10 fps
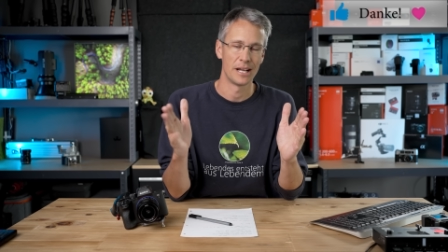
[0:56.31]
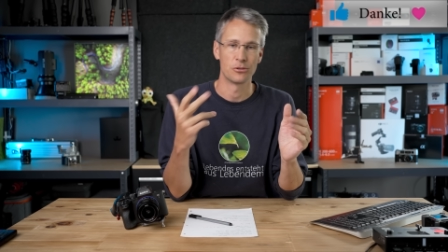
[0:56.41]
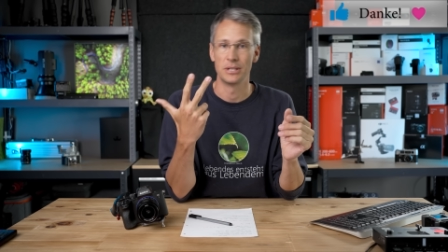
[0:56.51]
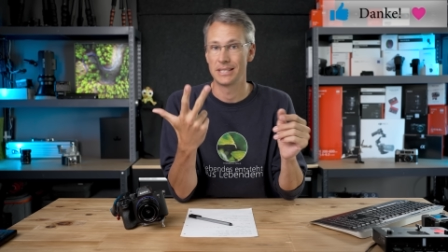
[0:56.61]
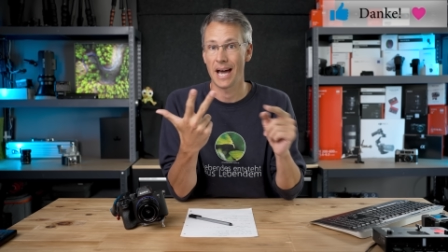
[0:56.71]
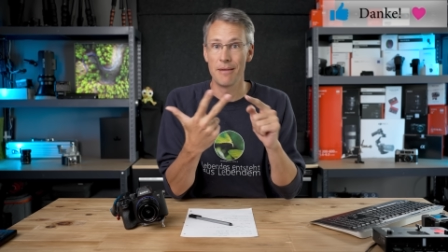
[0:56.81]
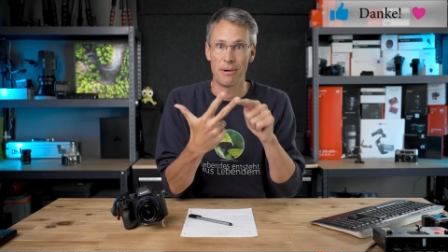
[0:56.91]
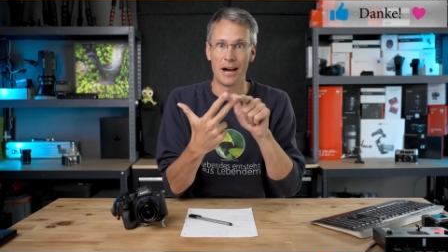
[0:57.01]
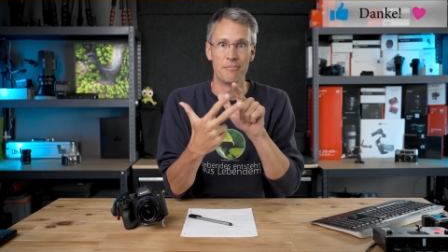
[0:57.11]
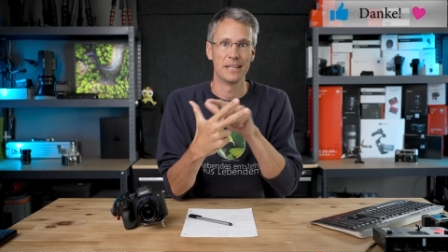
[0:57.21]
Also die drei
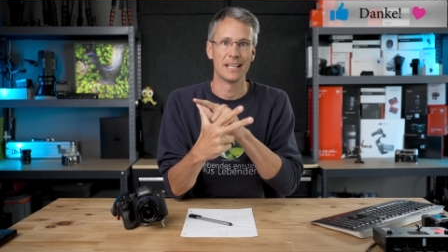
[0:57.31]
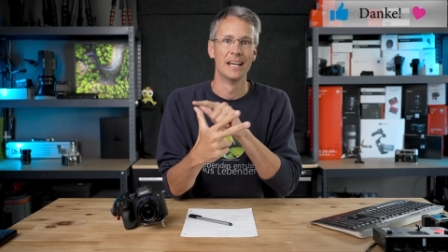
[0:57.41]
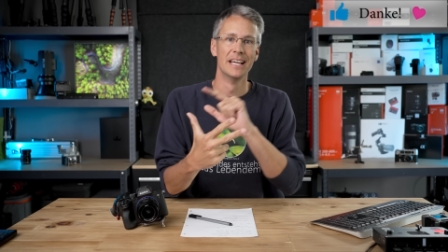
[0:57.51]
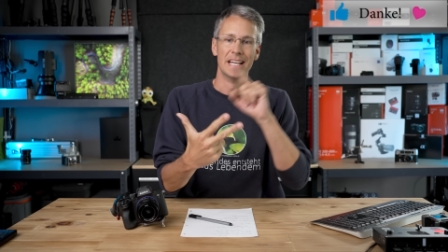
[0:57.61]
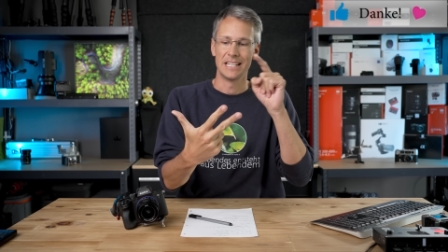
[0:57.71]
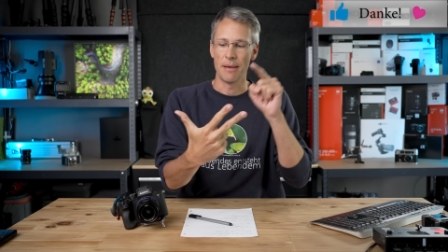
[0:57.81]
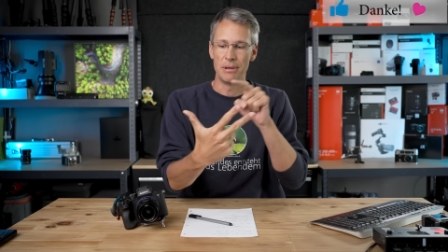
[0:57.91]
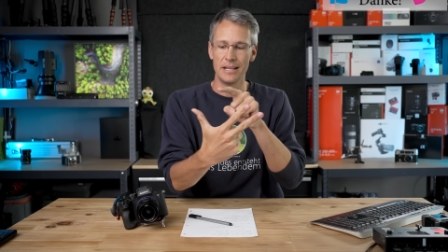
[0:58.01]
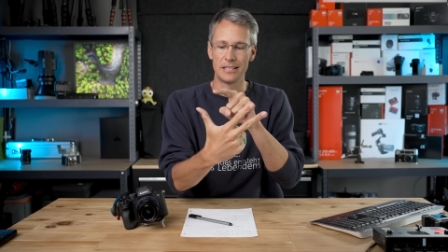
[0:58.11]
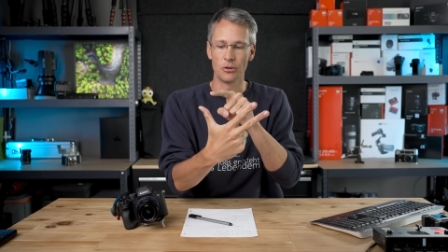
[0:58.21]
Parameter der
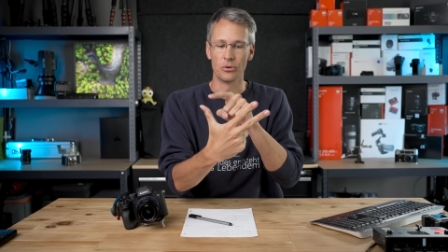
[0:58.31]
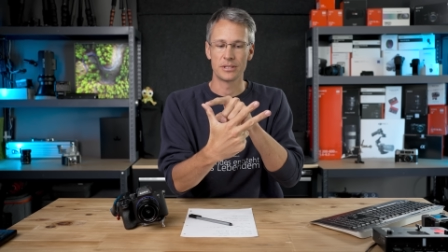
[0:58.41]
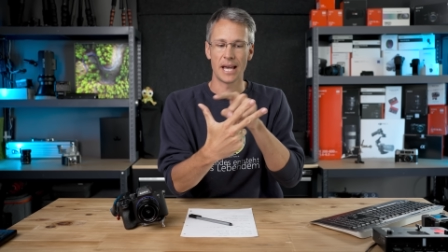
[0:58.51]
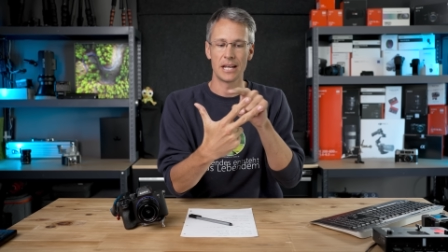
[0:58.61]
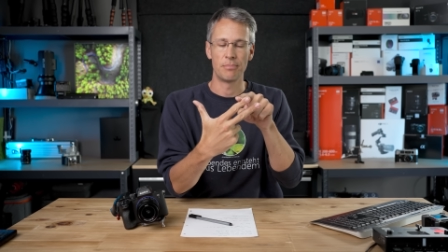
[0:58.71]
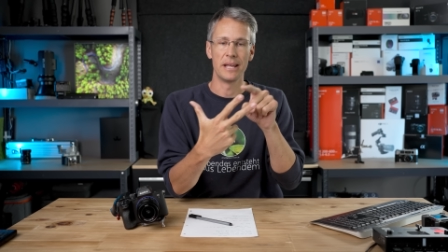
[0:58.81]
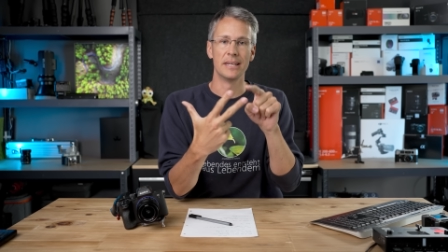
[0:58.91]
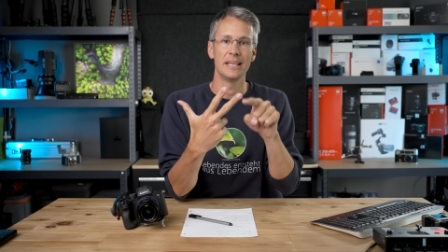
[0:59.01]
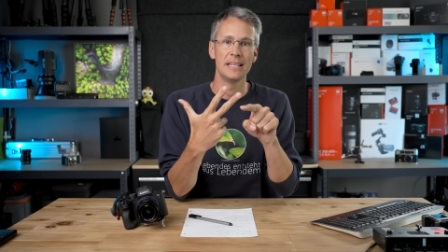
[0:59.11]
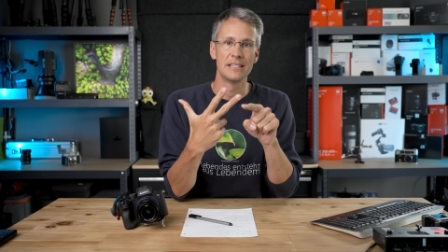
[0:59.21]
Belichtung,
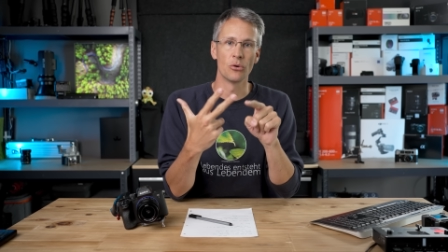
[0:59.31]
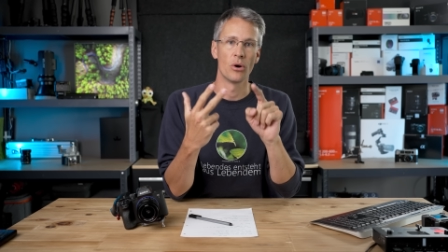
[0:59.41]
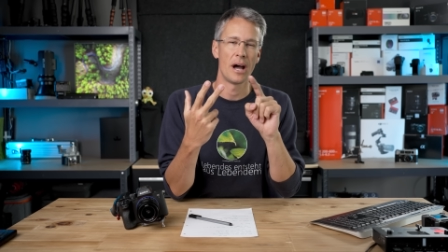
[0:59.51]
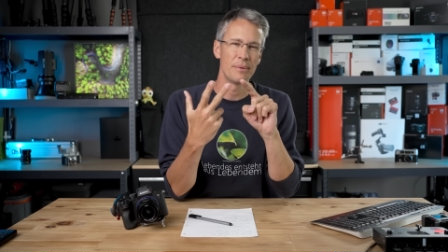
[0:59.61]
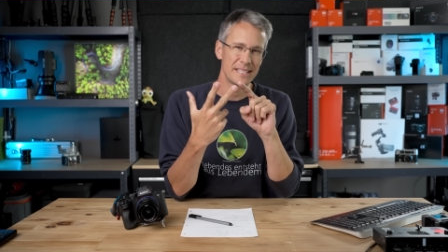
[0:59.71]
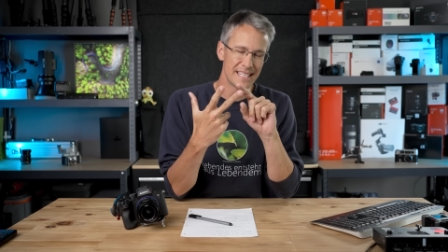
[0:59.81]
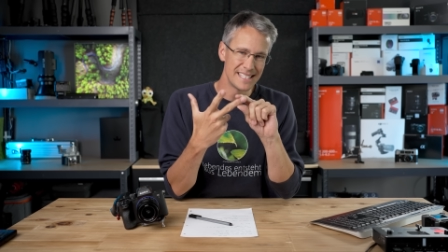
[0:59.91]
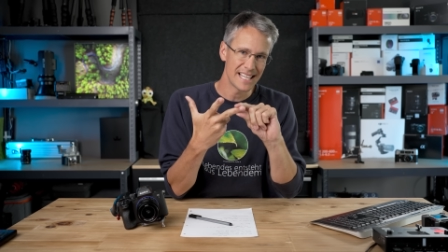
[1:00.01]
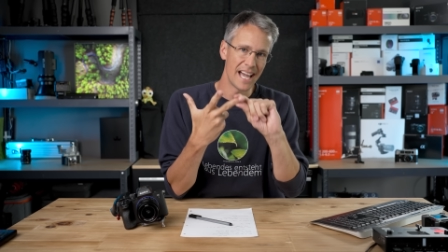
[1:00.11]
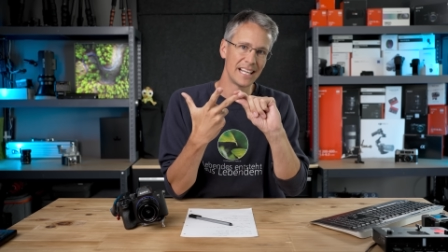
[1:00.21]
Zeitblende, ISO. Aber es
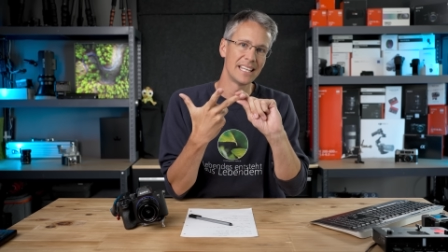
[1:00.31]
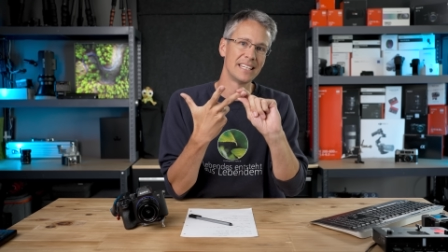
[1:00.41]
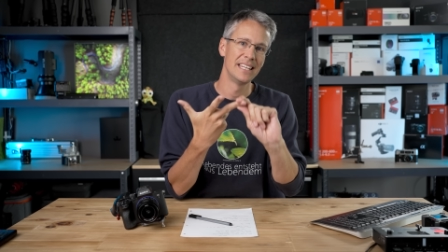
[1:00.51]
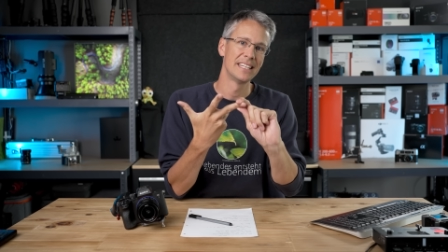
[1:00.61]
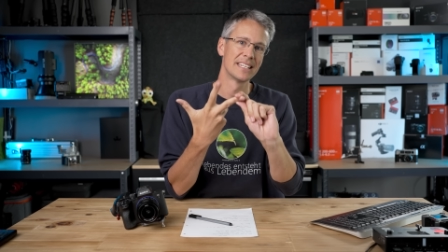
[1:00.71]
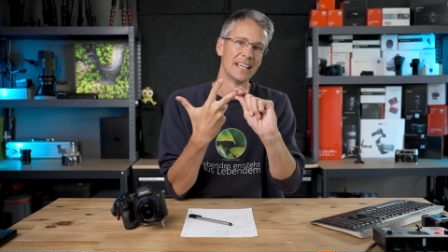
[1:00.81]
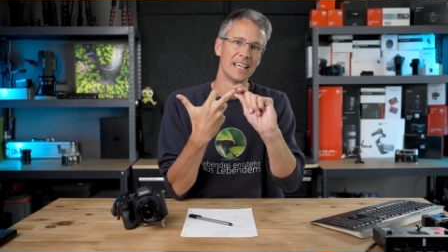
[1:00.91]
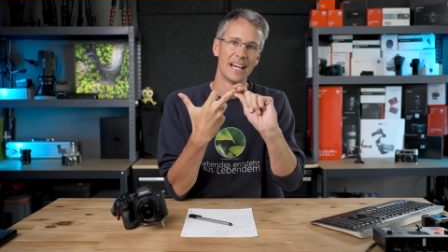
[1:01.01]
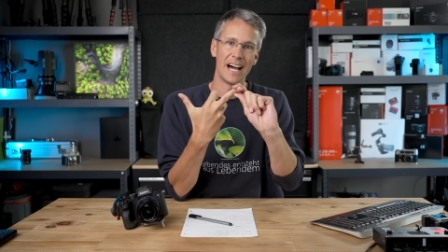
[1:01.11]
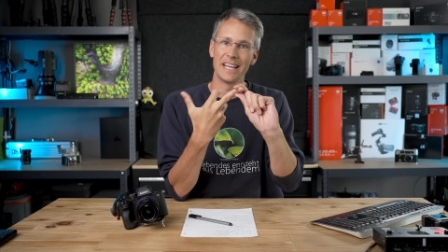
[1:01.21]
ist eigentlich nicht
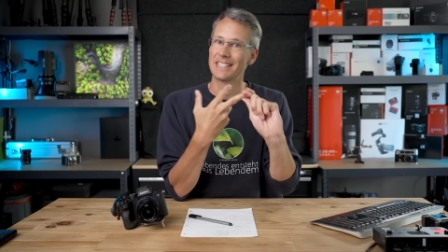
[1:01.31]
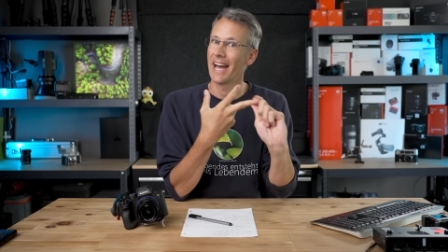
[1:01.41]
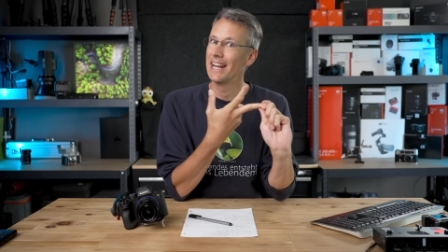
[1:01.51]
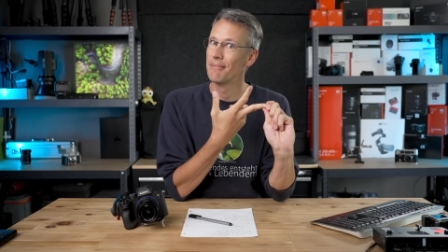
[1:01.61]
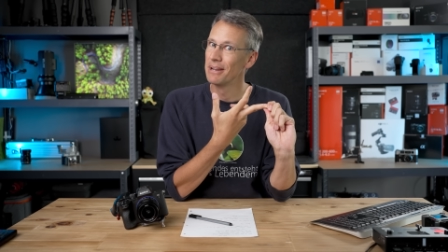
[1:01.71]
ein Teil der